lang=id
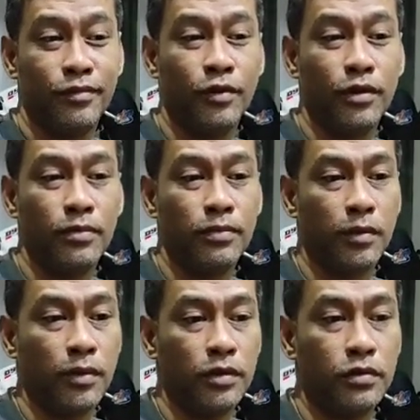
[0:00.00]
bukan
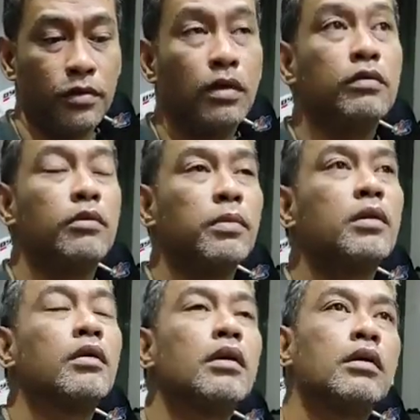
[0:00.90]
bermaksud ah udah
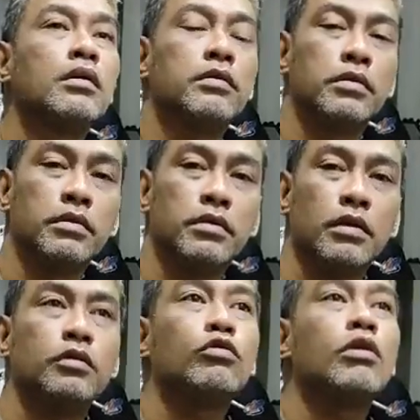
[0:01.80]
pernah
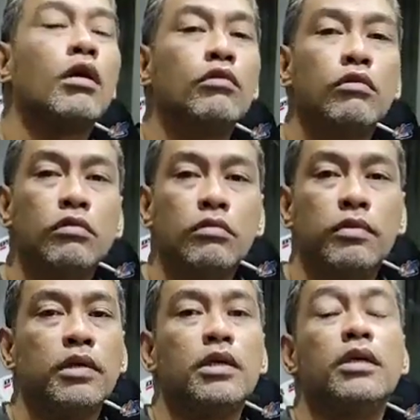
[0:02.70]
asal ah, tahu lu
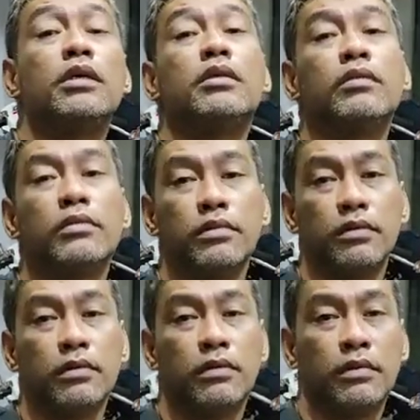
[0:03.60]
bukan gitu
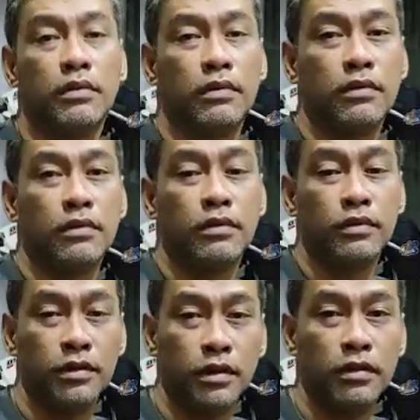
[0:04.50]

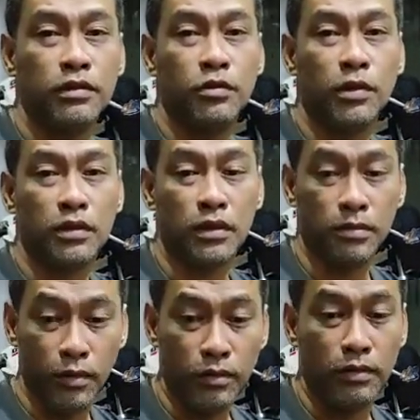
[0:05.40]
belajar
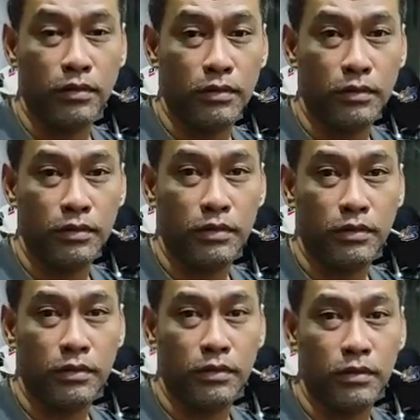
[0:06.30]
jumatan bok
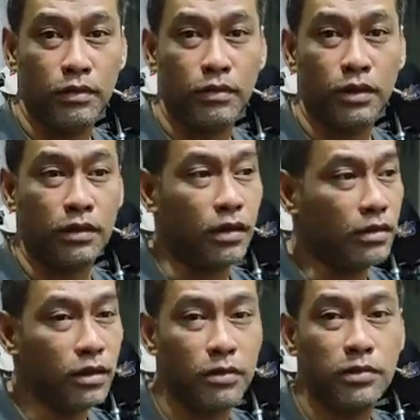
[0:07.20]

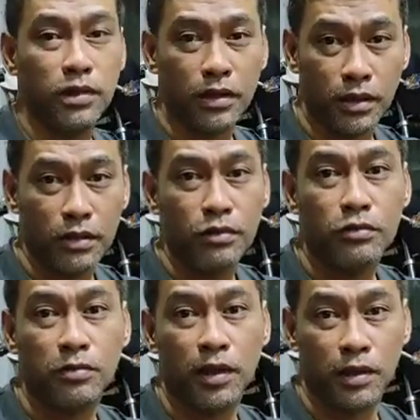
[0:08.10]
kadang-kadang kamu ah, mendengarkan
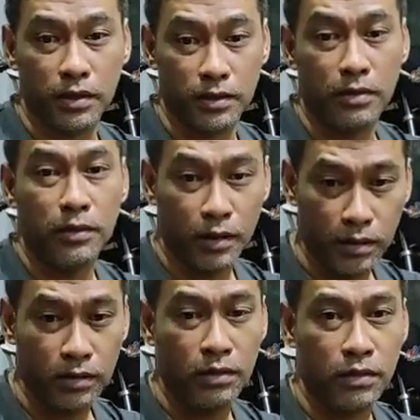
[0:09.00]
khotbah yang sama
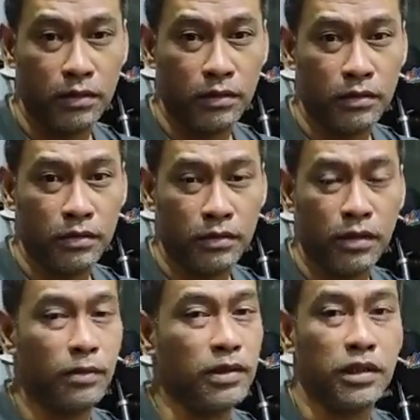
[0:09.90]
kan iya
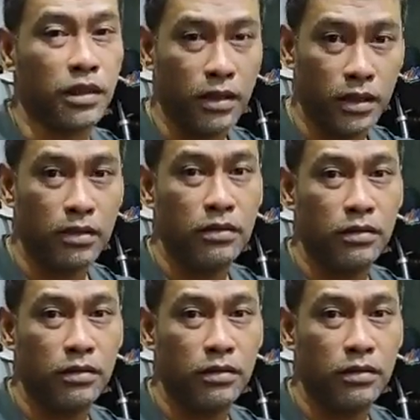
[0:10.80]
nggak masalah kan